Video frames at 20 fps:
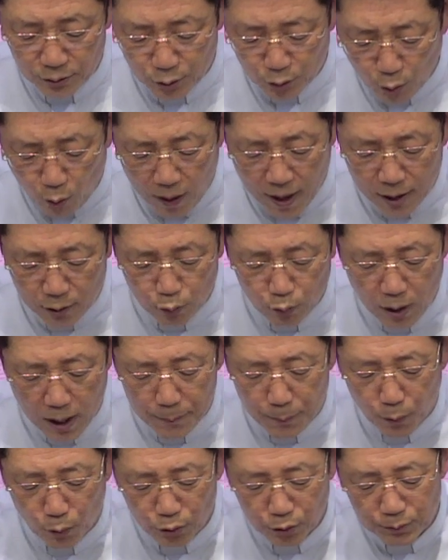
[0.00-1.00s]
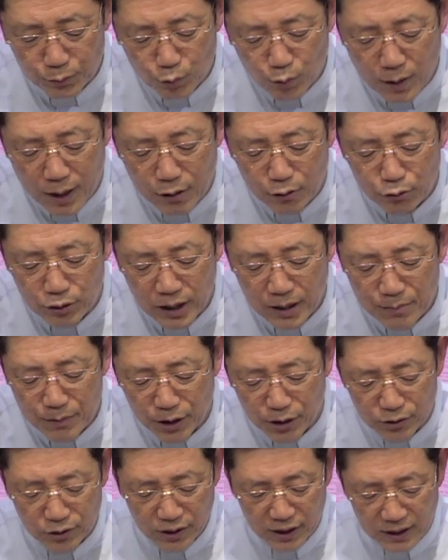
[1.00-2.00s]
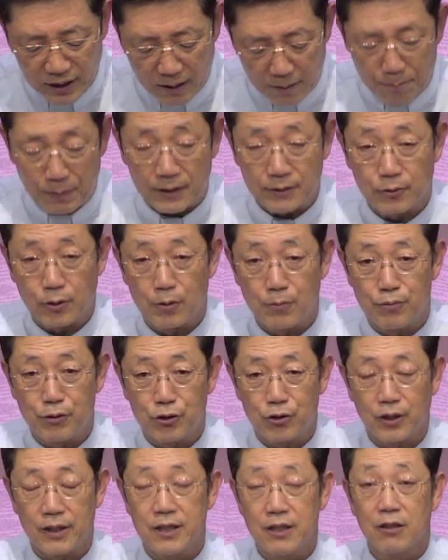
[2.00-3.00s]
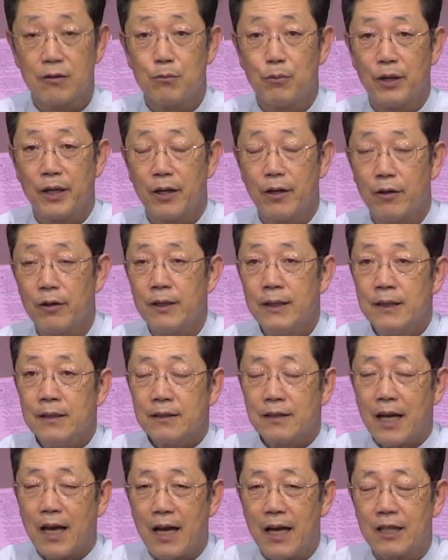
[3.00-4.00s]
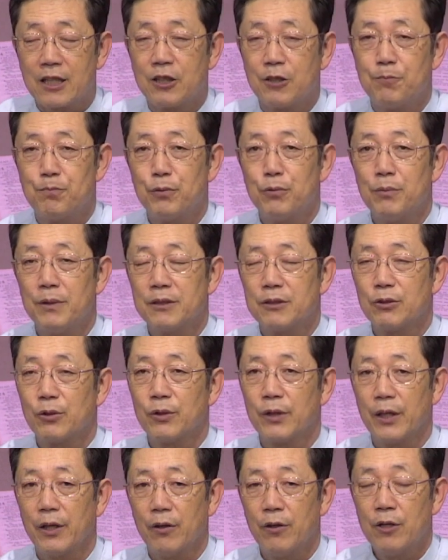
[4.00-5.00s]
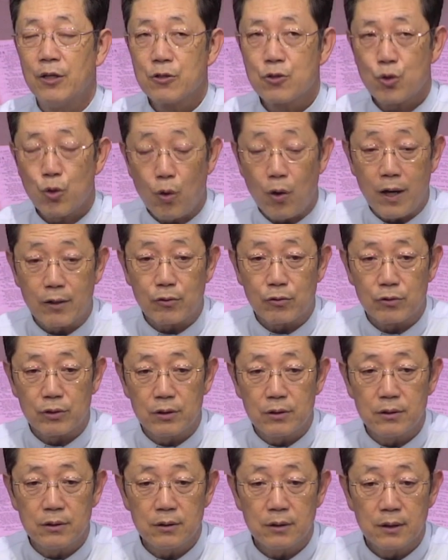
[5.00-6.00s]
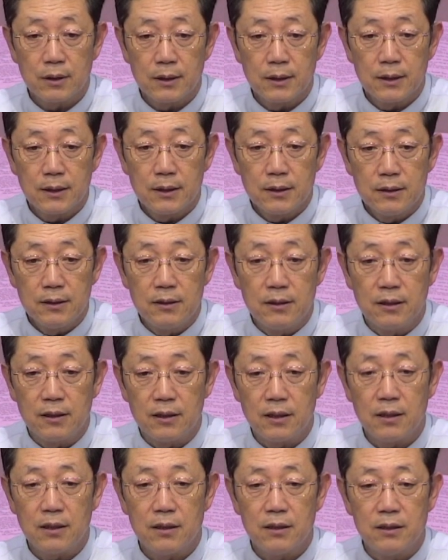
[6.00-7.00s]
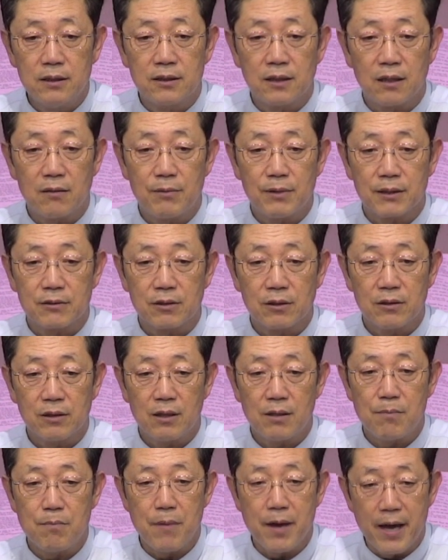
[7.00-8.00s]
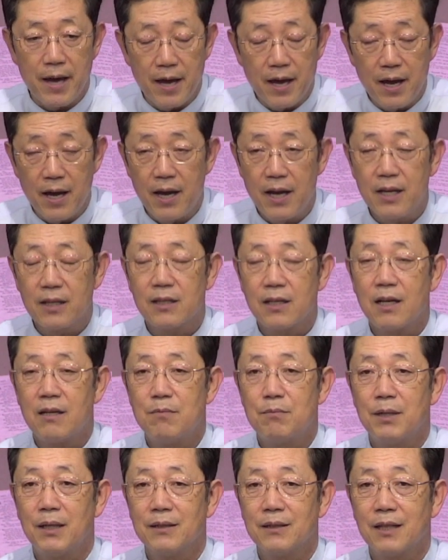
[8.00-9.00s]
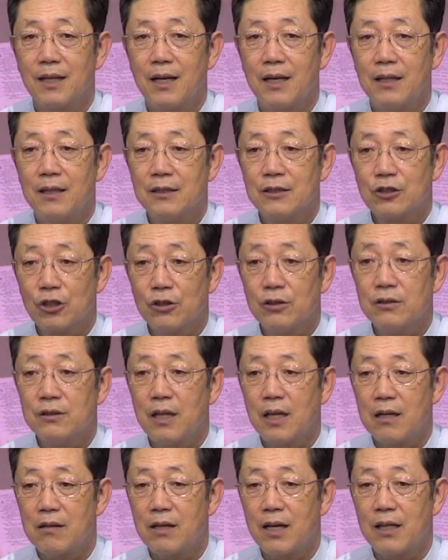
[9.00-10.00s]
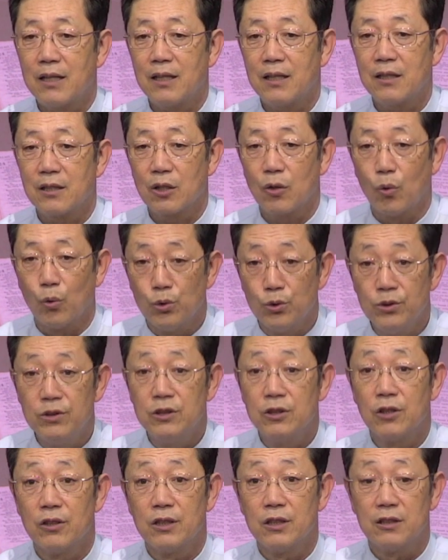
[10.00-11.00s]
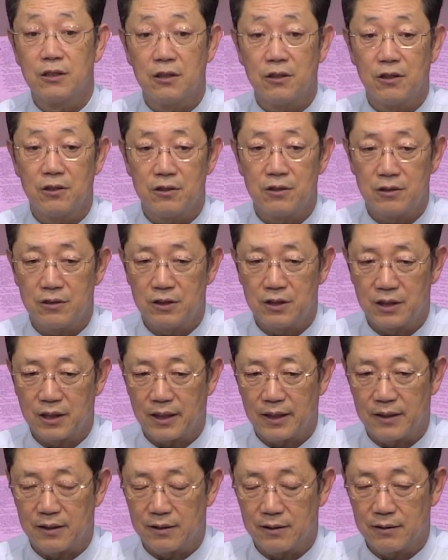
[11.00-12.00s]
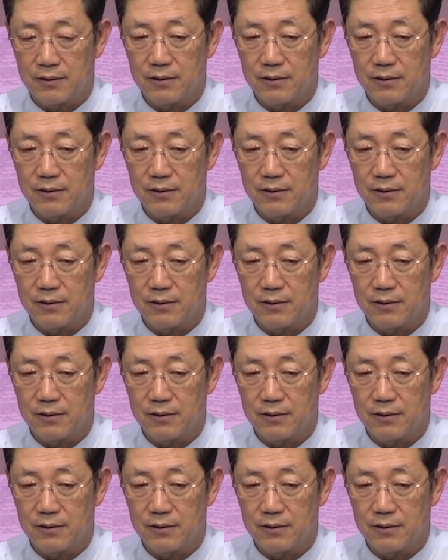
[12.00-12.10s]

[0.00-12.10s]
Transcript: 초하루와 보름과 우리의 명절에 나팔소를 불자. 이거는 뭐예요? 다 기쁨의 소리예요. 초하루는 이들이 이스라엘 백성들이 매달마다 첫날을 하나님께 온전히 드려지는 시간이거든.